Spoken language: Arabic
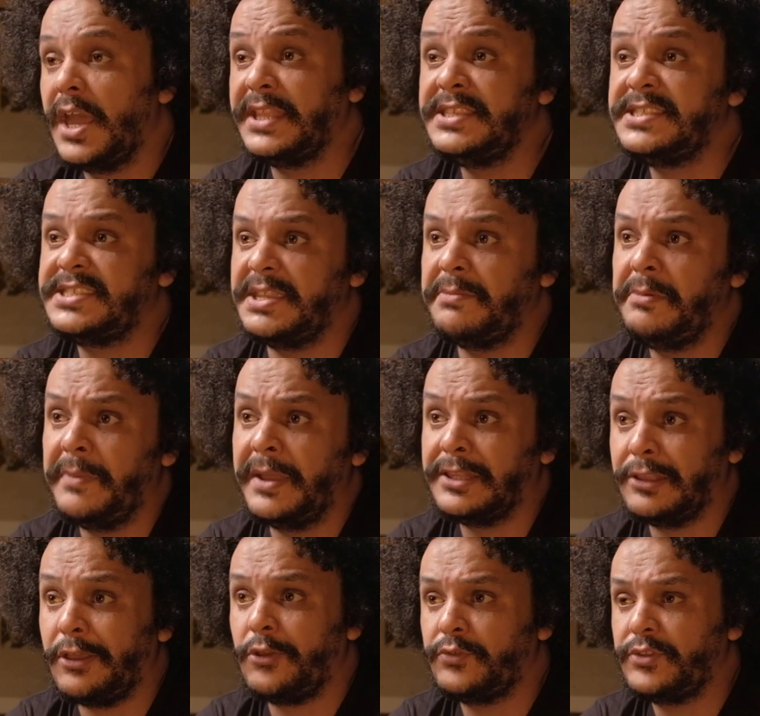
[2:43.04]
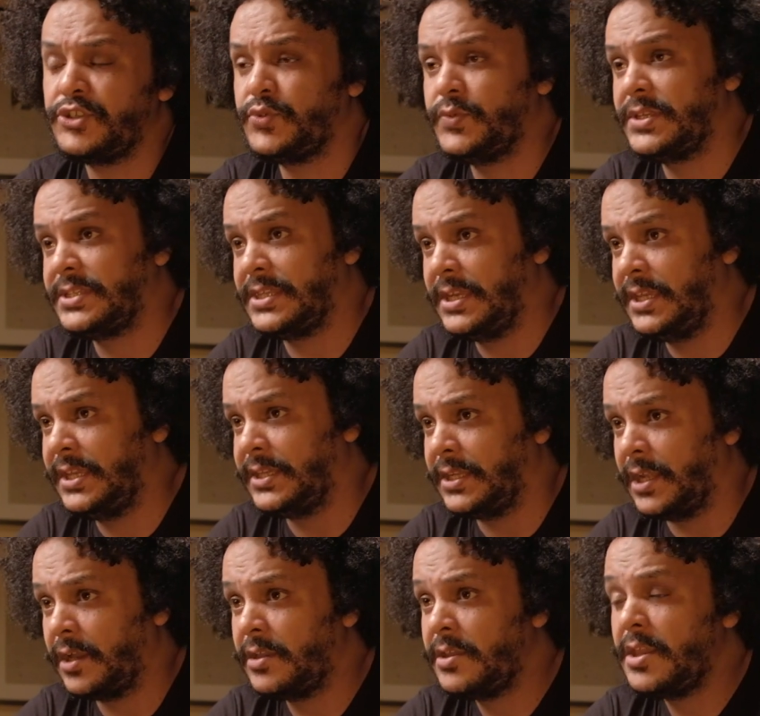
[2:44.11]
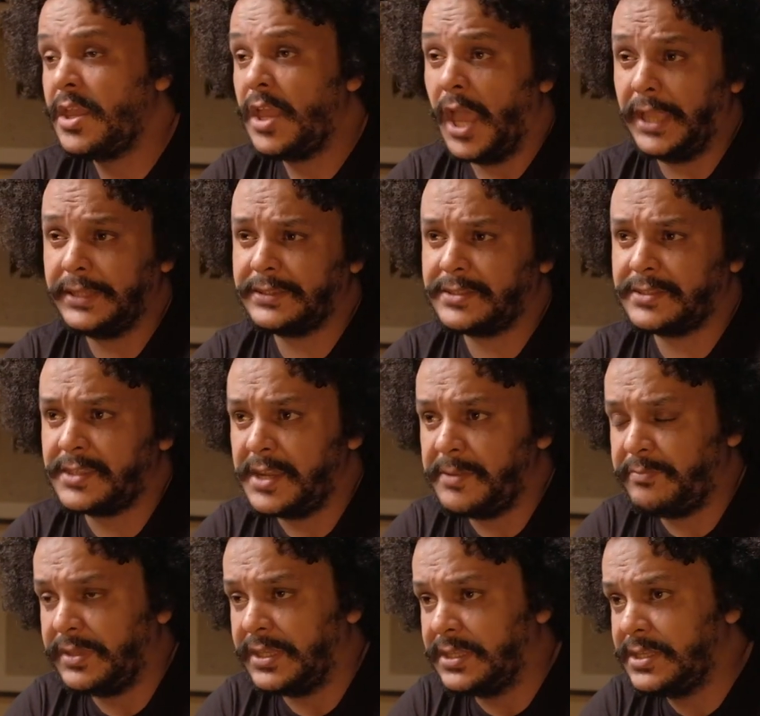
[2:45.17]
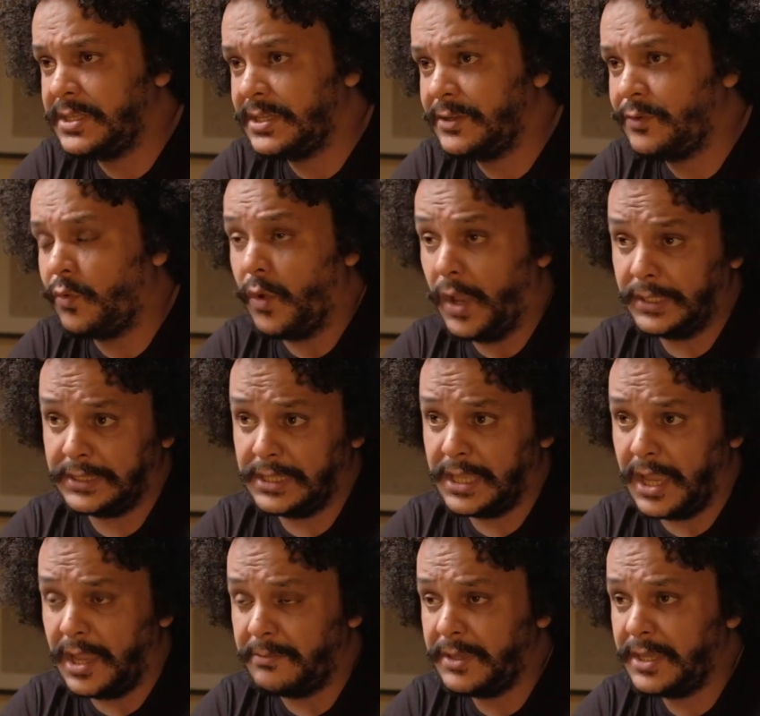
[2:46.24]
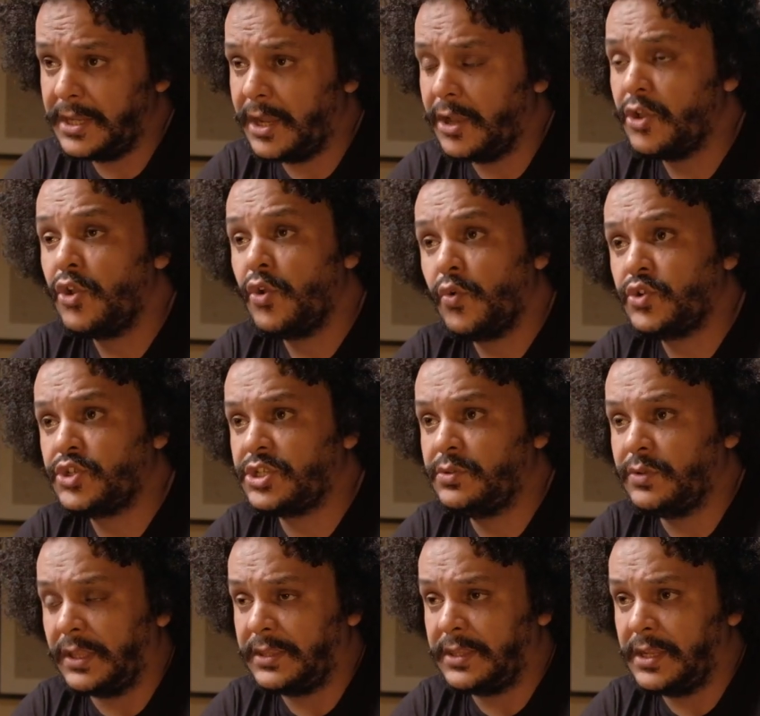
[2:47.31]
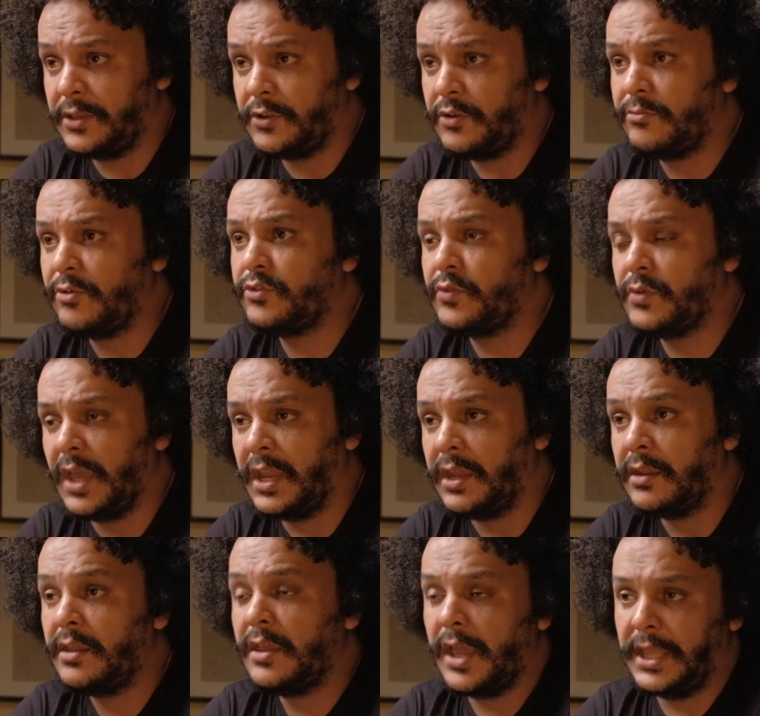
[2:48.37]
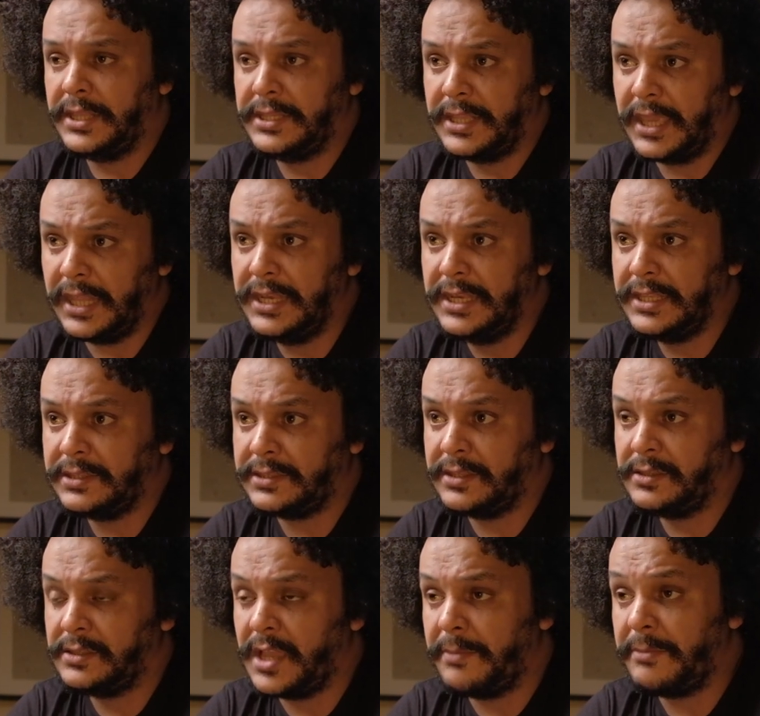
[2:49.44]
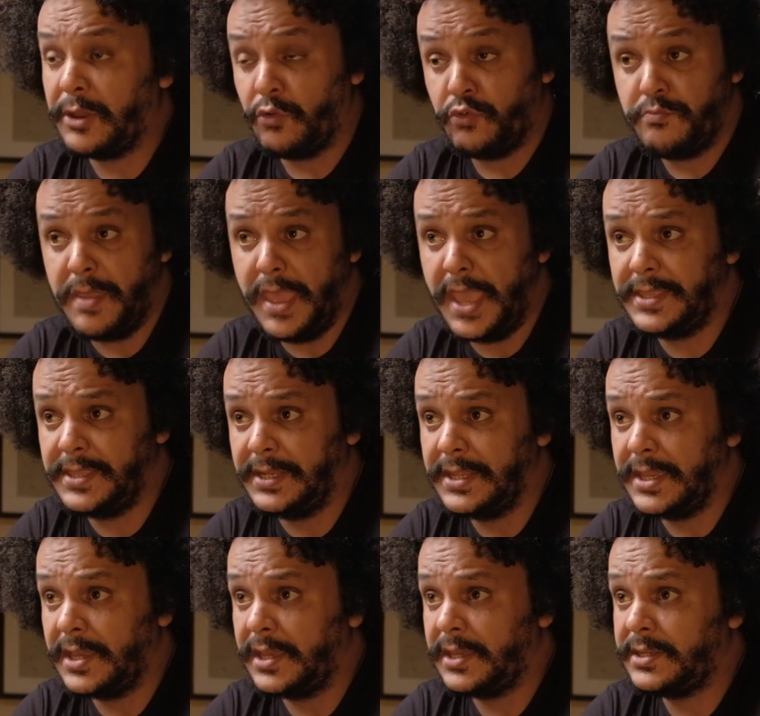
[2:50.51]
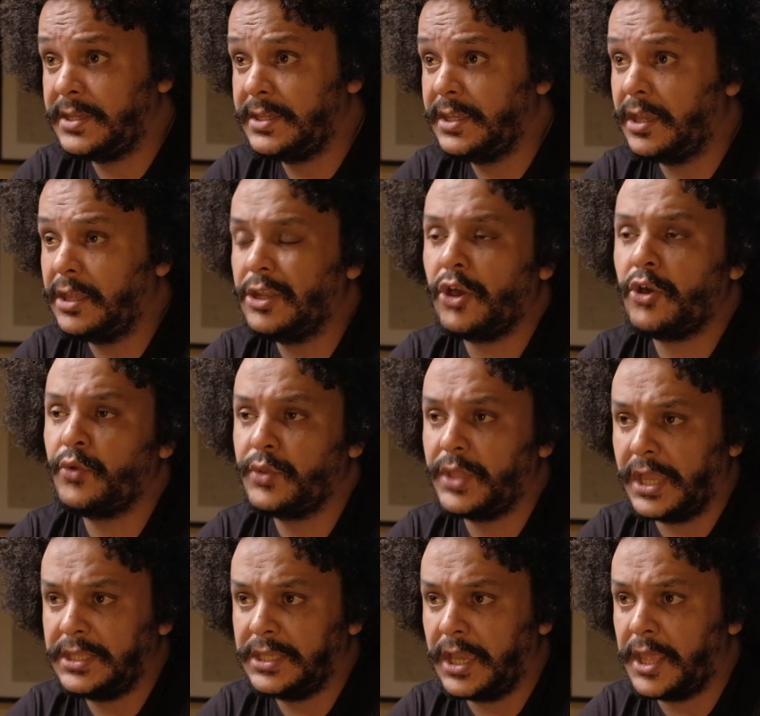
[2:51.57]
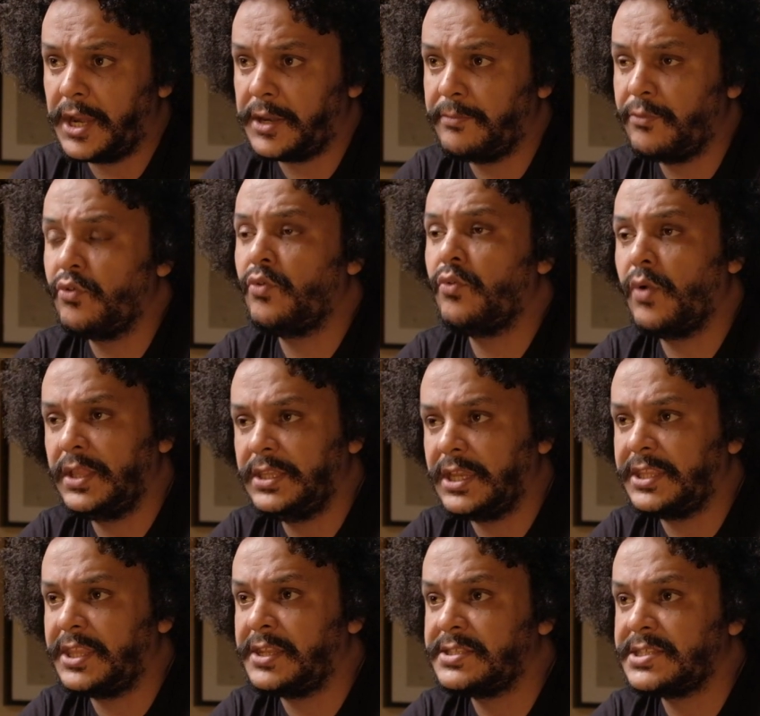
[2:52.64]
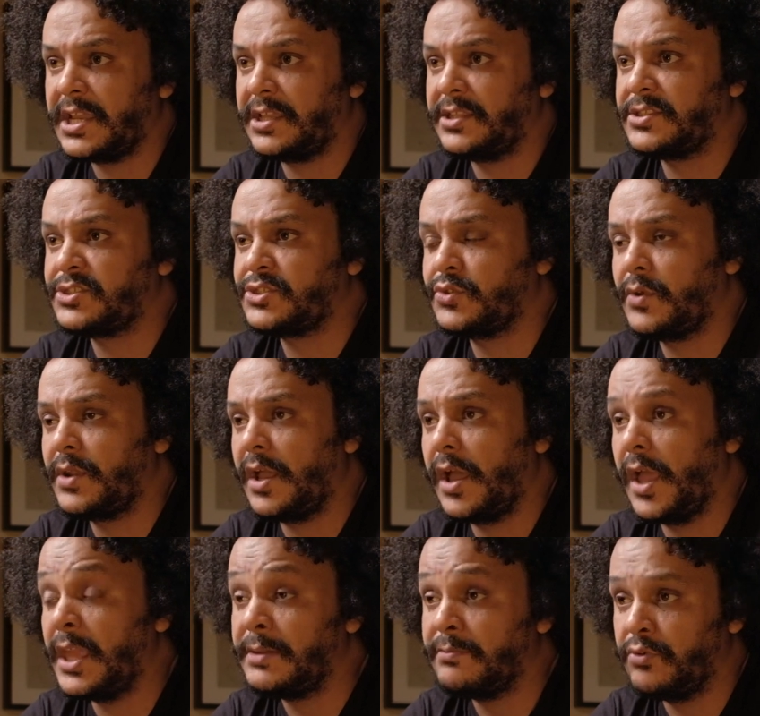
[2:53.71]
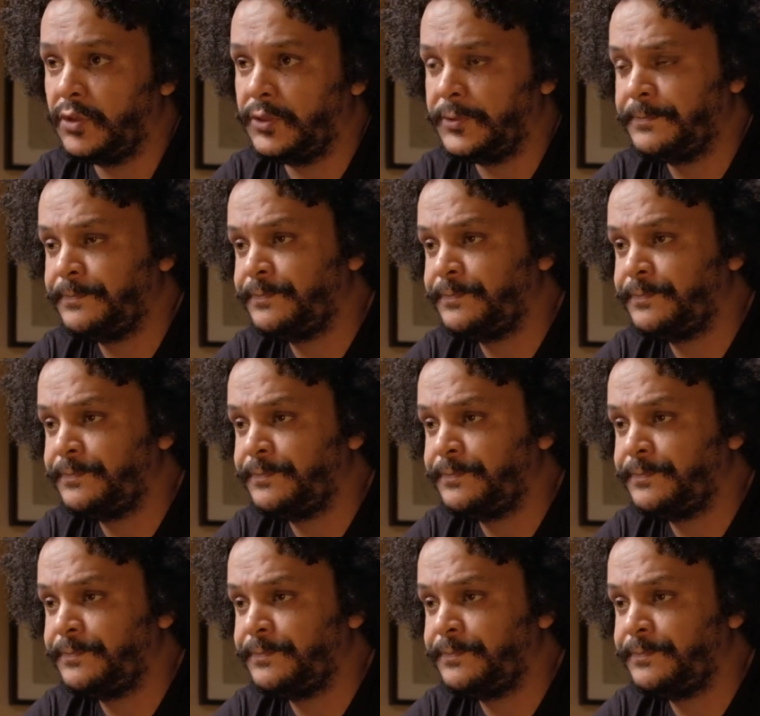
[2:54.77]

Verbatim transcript: غادي نستعمل مع هذه القروضه شويه ديال الحيله حط التريبي ديالو وحط الكاميرا وشد واحد التليكوموند وقال غادي نخلي الكاميرا ونبعد عليها انايا القروضه غادي يقربوا وغادي نقدر ننتقد الصوره عن بعد